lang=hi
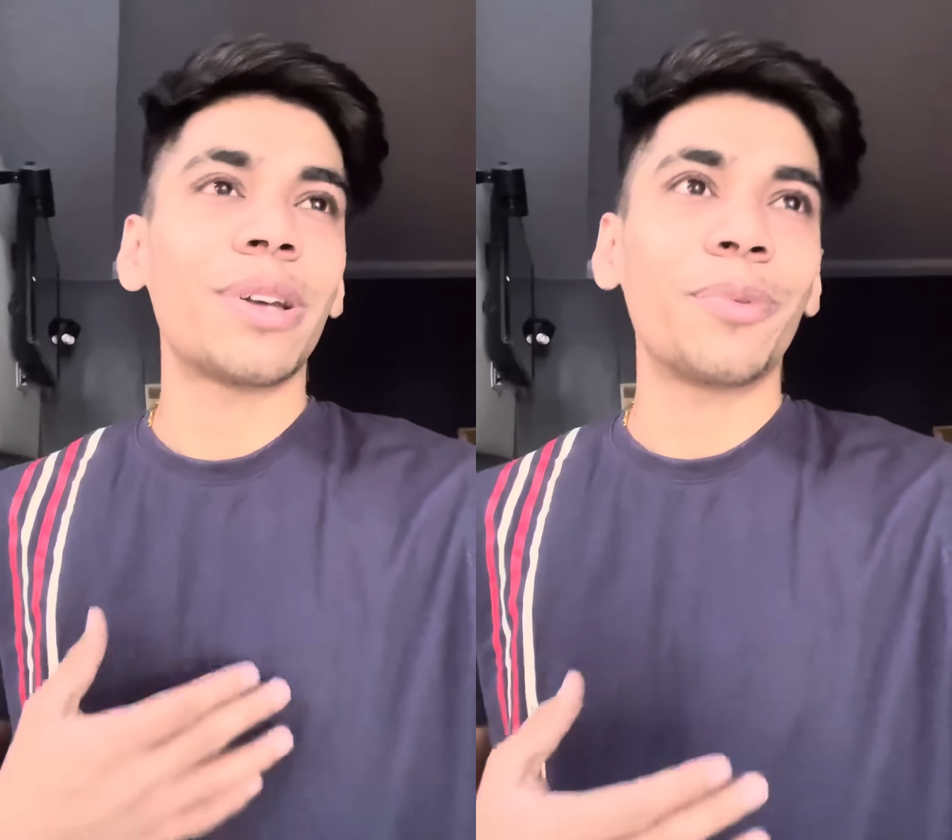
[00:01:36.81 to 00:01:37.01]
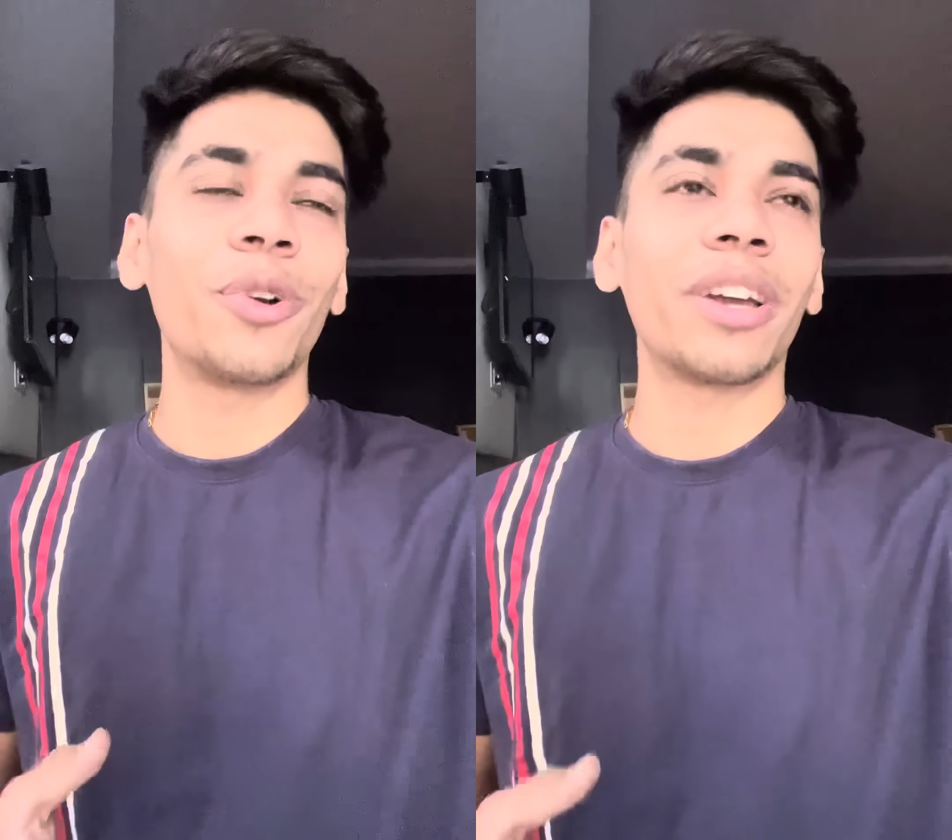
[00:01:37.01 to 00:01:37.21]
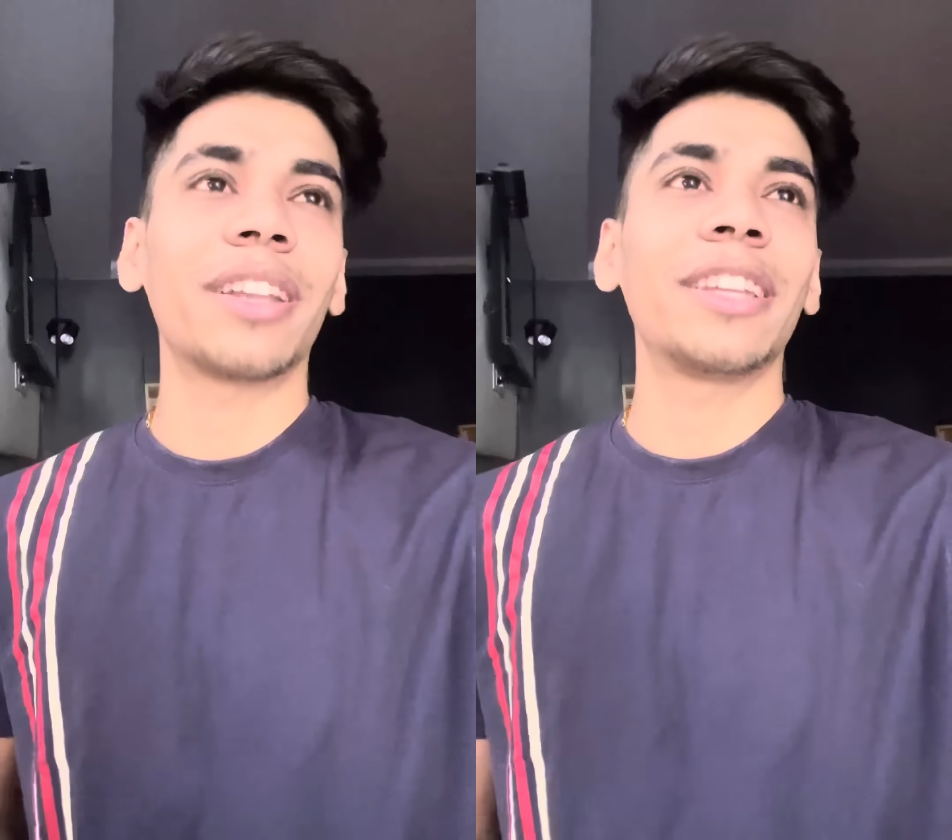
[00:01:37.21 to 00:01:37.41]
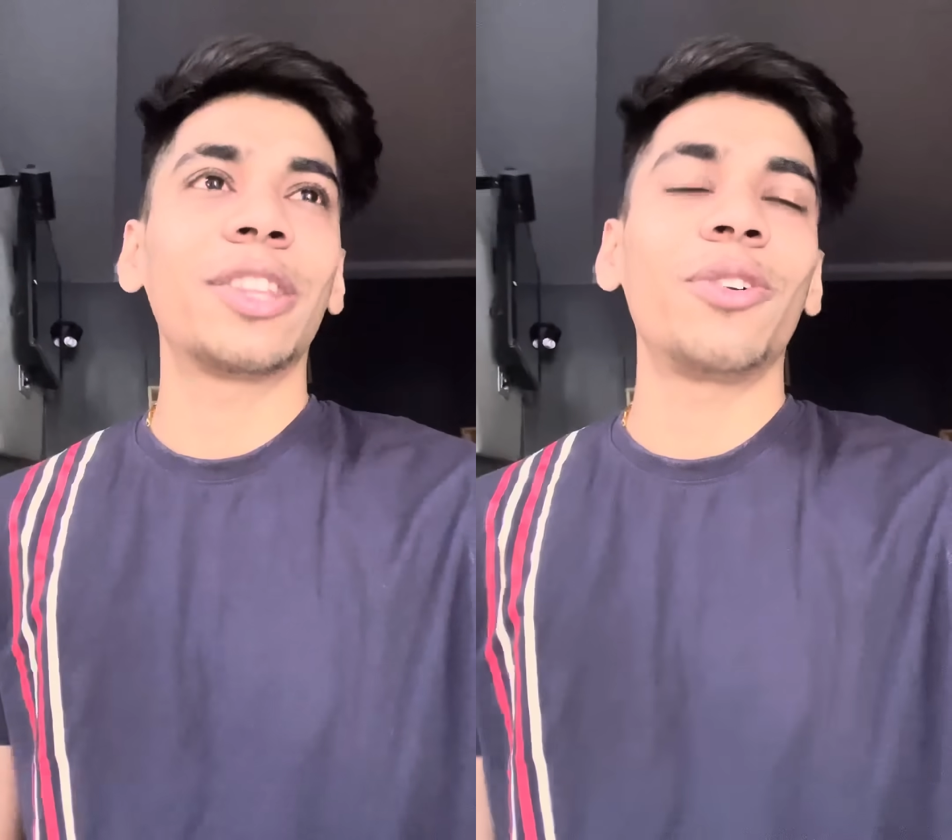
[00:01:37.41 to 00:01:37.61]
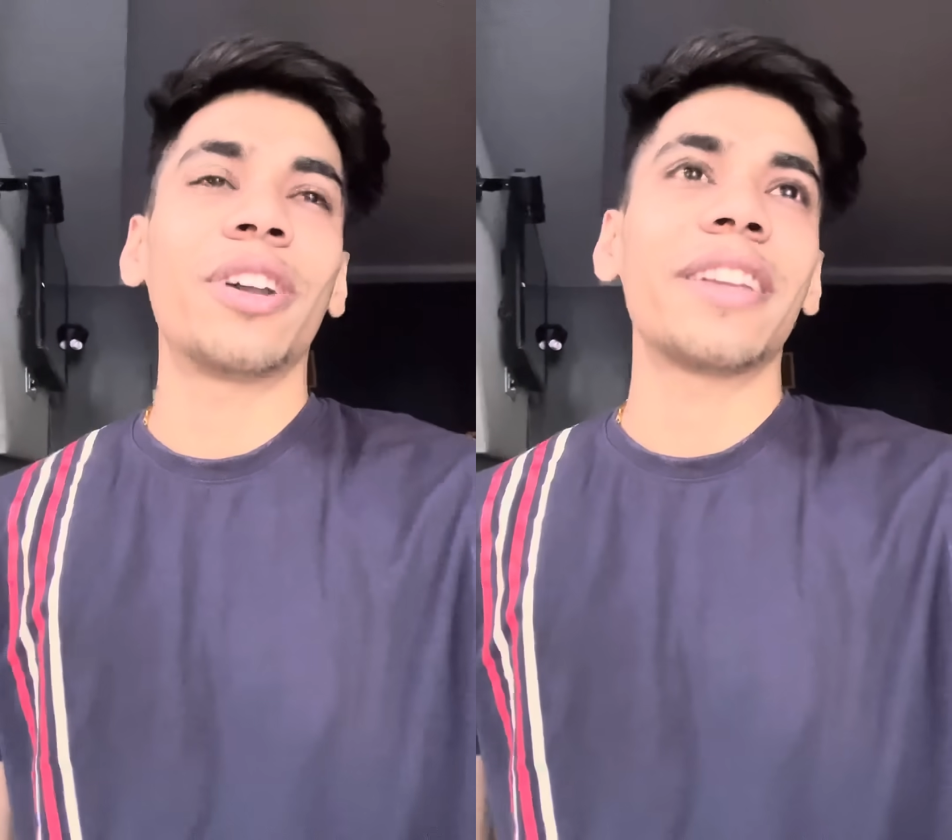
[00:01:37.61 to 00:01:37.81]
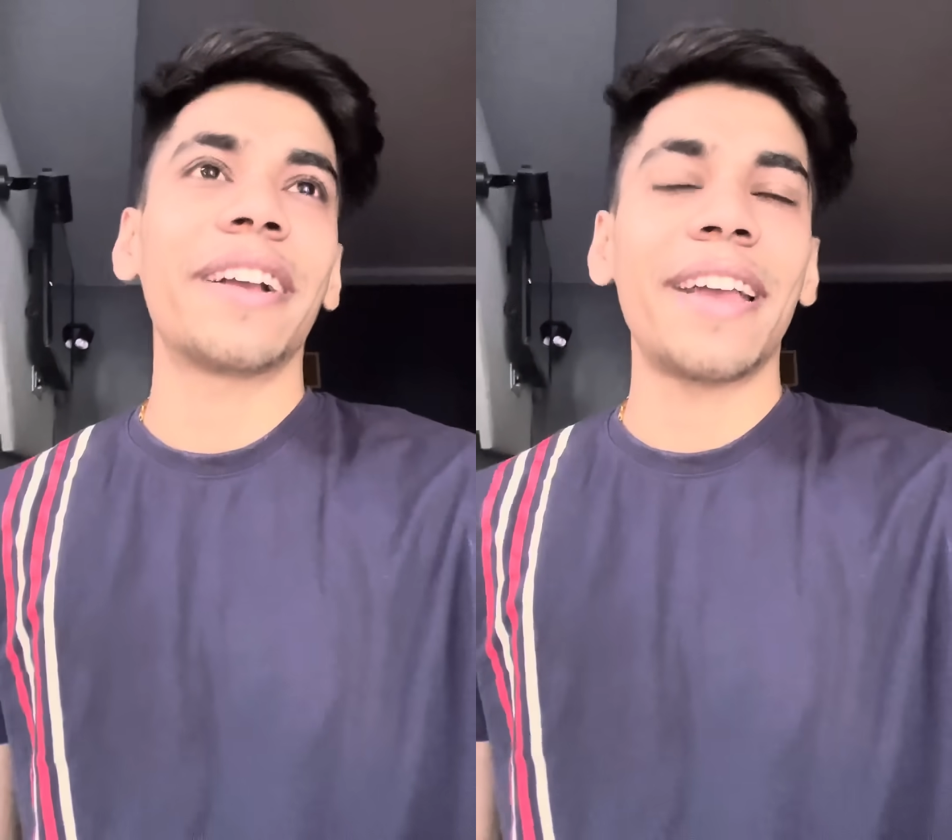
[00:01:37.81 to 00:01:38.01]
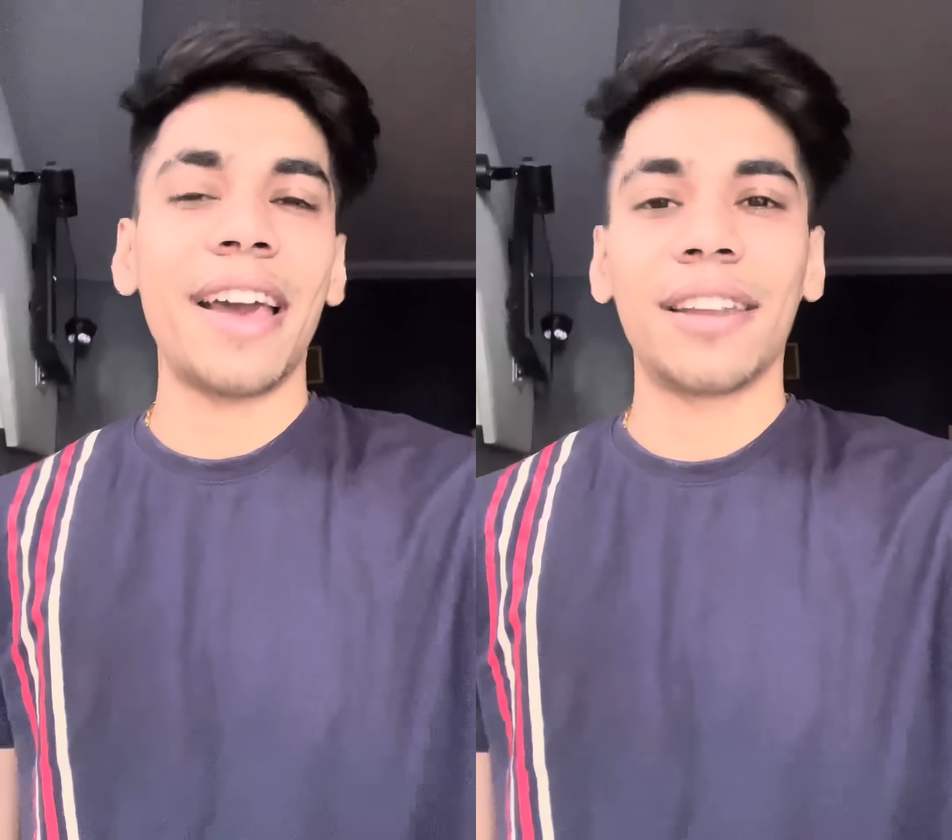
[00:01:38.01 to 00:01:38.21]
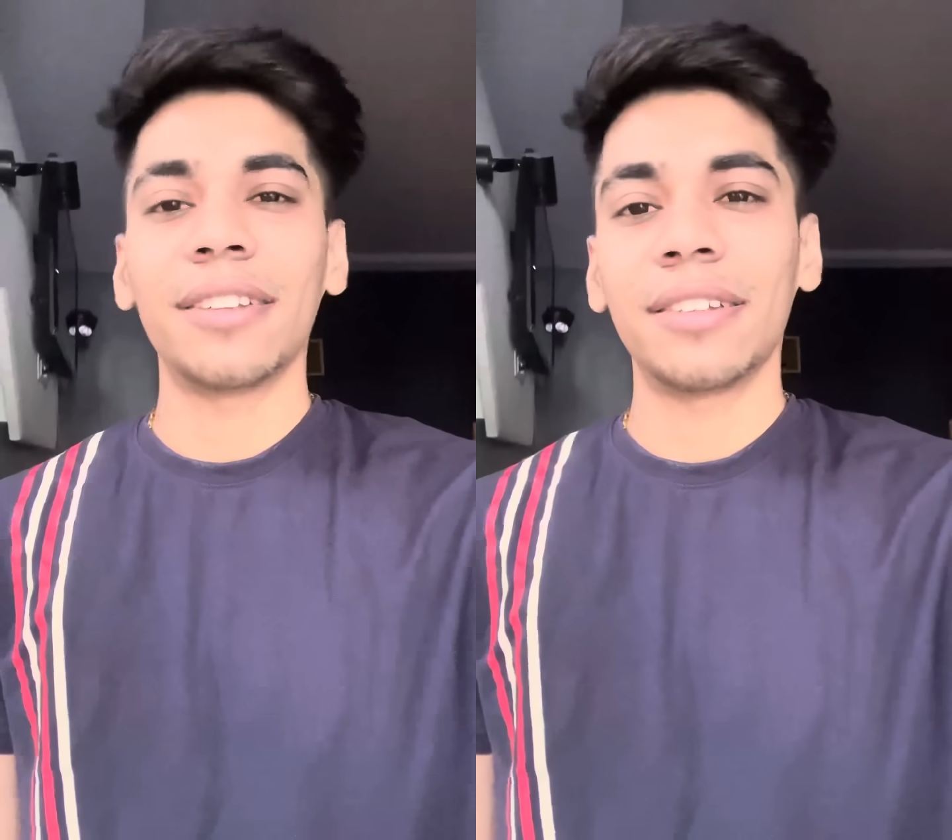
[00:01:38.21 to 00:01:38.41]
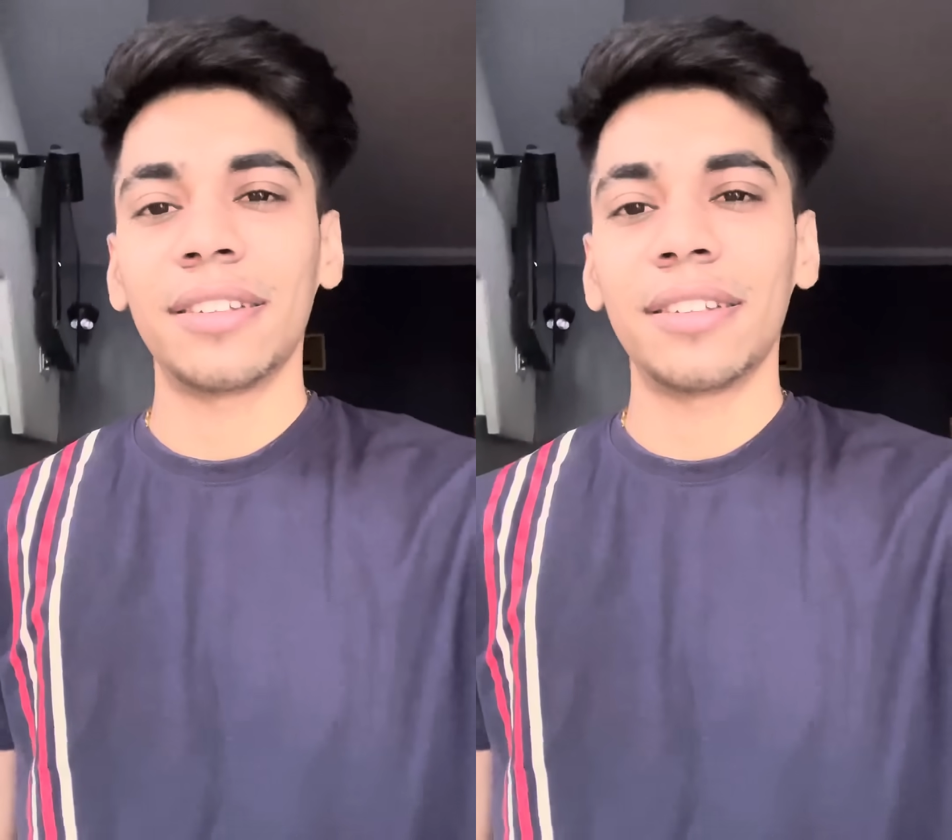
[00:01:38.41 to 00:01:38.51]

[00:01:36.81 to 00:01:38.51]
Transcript: सपोर्ट कर देते हो हर जगह यार